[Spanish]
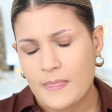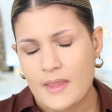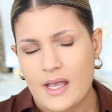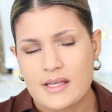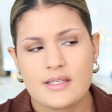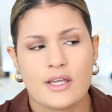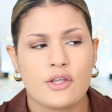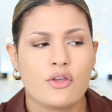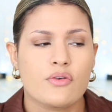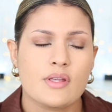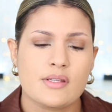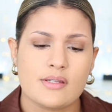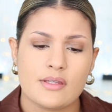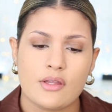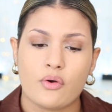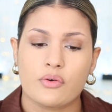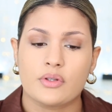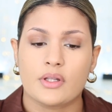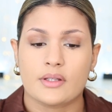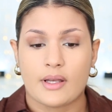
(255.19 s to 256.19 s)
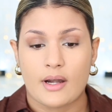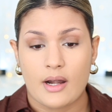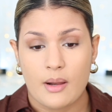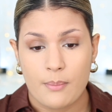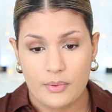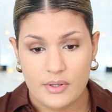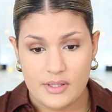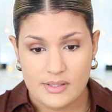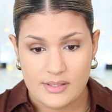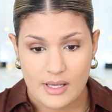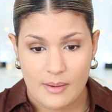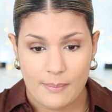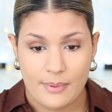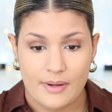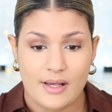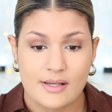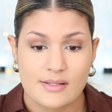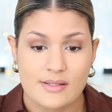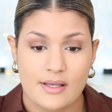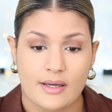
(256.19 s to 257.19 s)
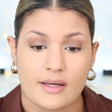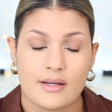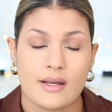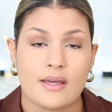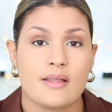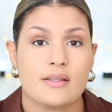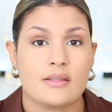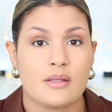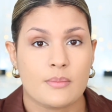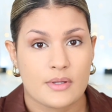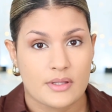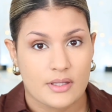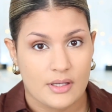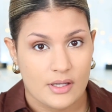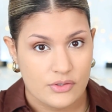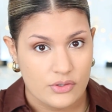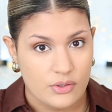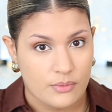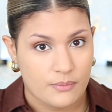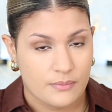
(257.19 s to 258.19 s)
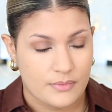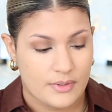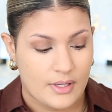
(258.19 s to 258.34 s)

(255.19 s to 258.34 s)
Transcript: Así que ellos deciden contactar a la policía para que se encargue de esta investigación,